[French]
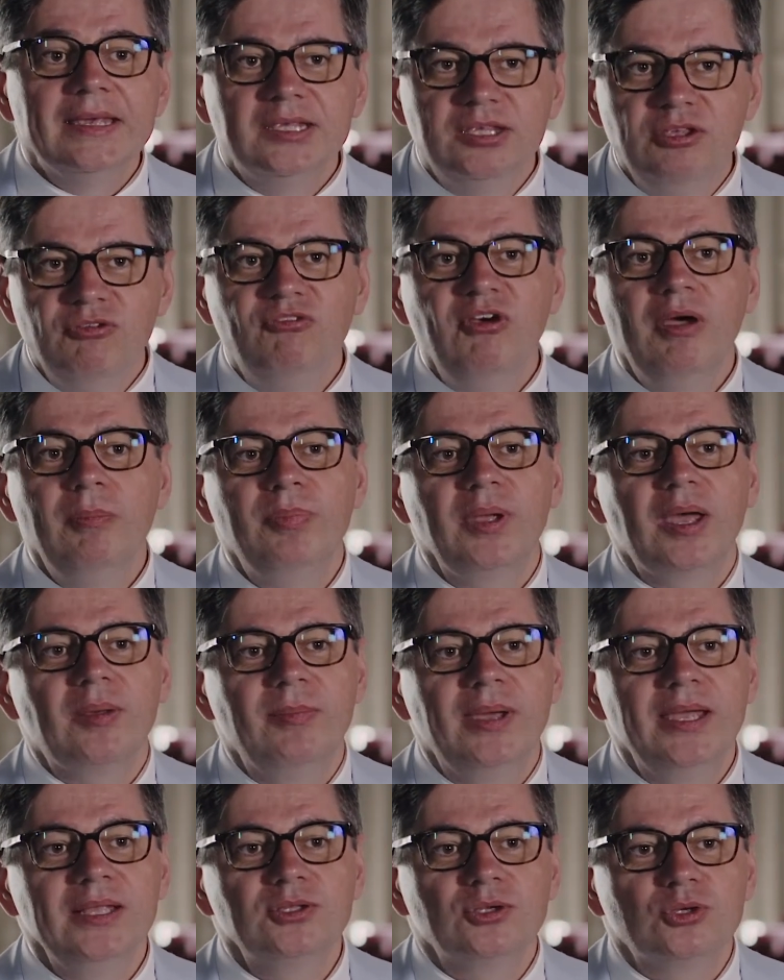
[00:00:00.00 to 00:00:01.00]
qui va
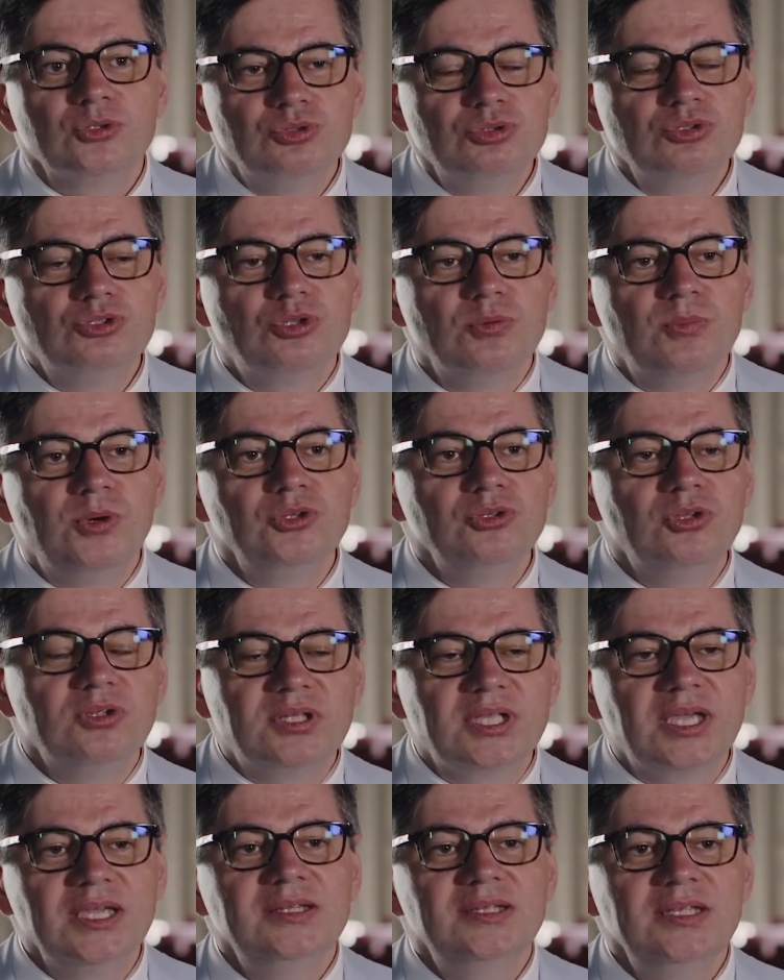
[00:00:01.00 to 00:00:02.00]
permettre justement de
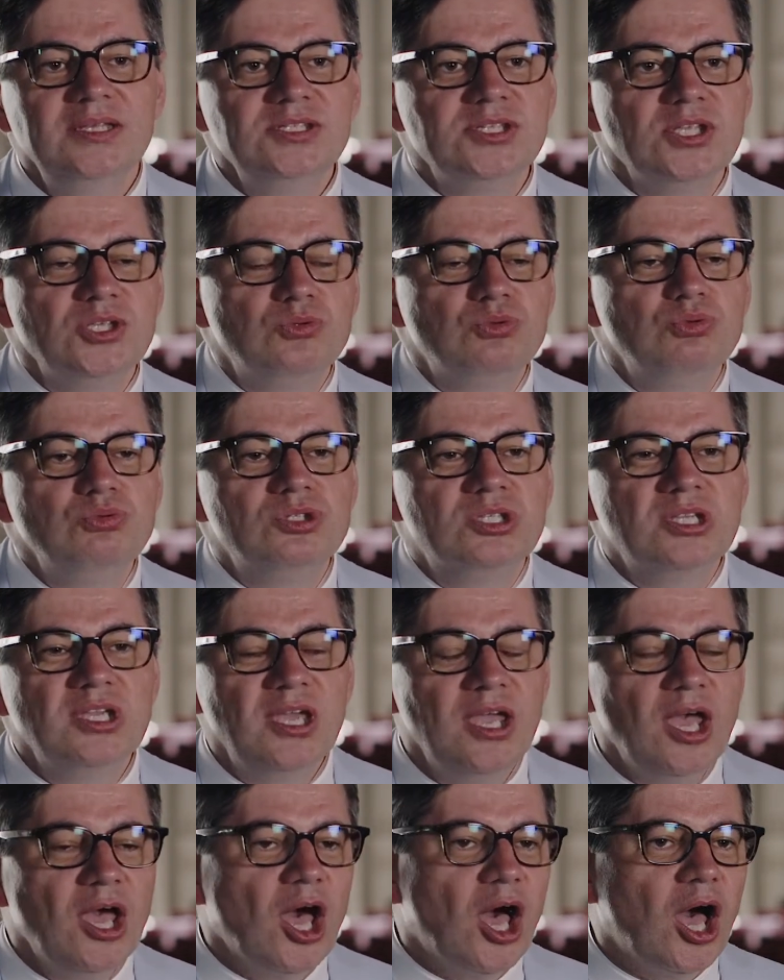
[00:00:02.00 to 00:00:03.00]
traiter ces
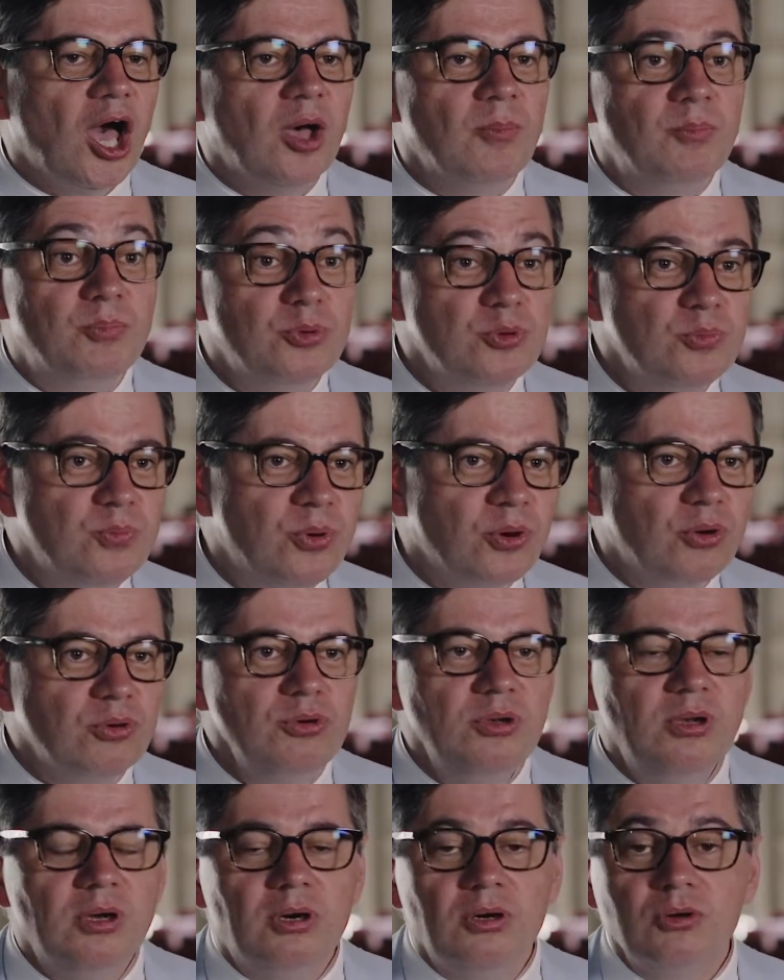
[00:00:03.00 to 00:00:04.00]
sujets un peu
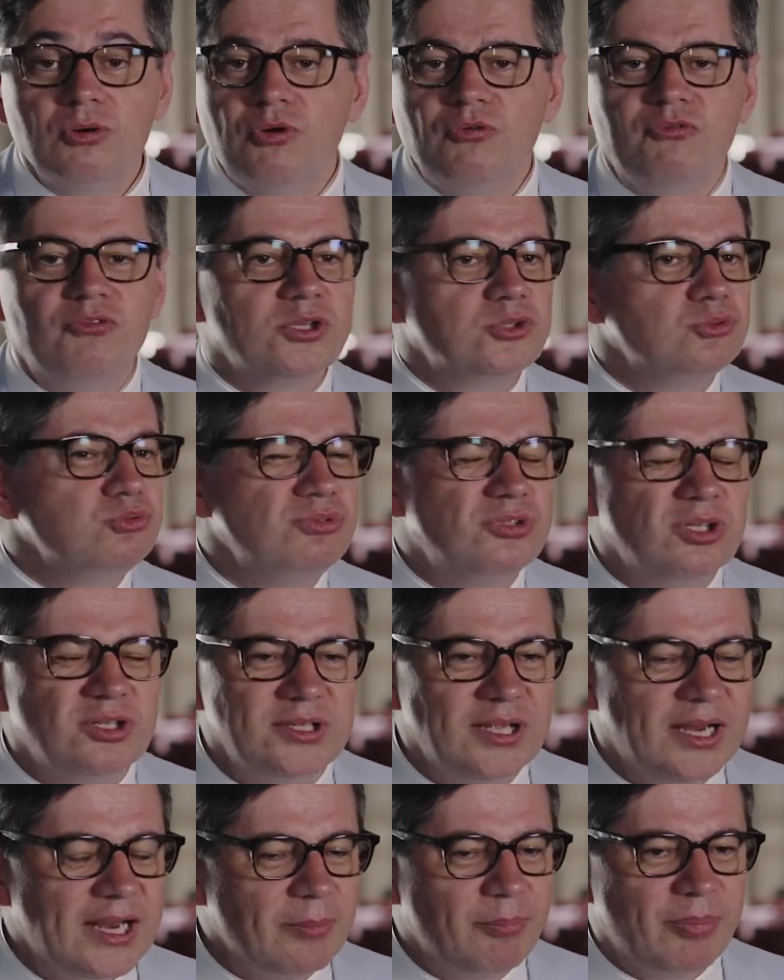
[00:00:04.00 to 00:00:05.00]
brûlants qu'on voit tout le temps
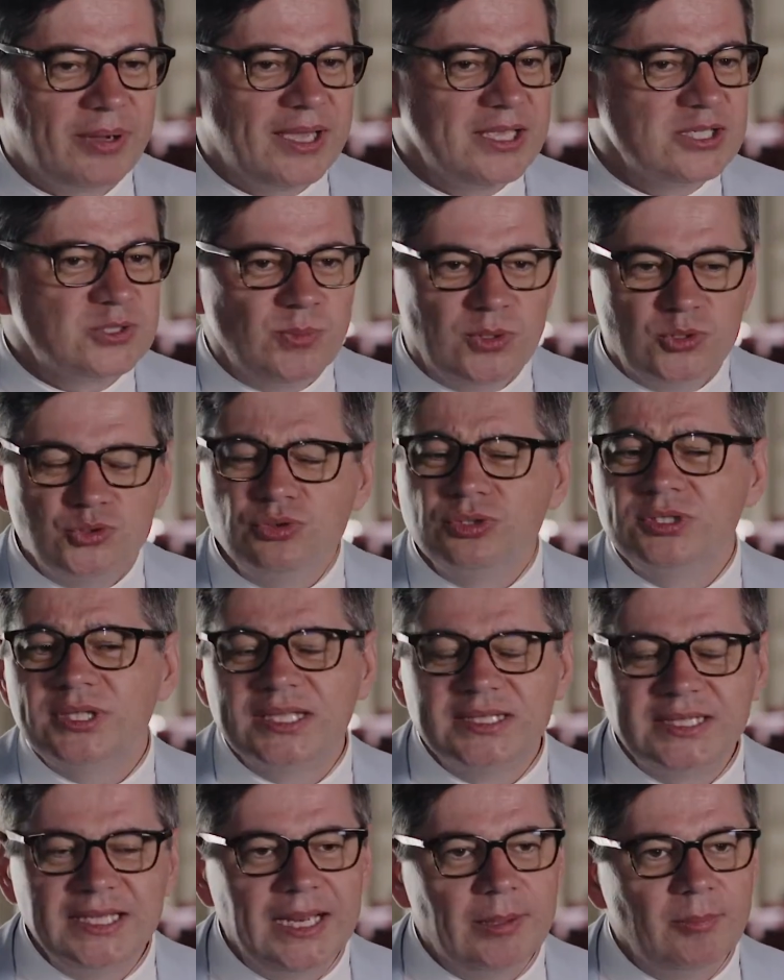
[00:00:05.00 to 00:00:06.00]
dans la presse, mais toujours
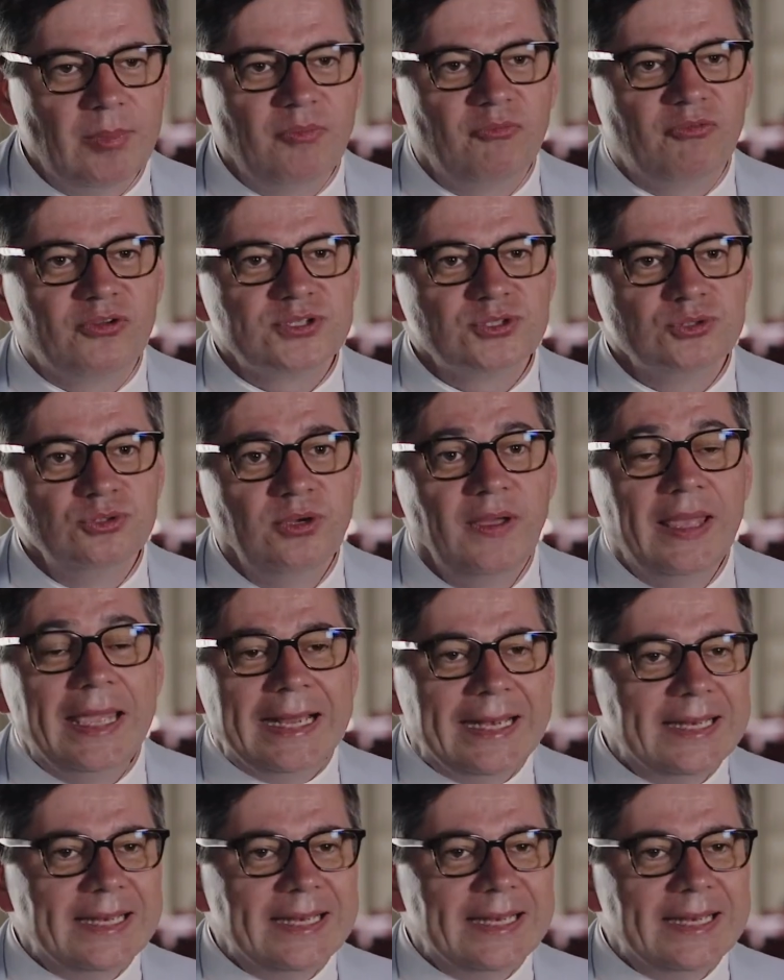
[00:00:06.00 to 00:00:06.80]
traités de la même façon,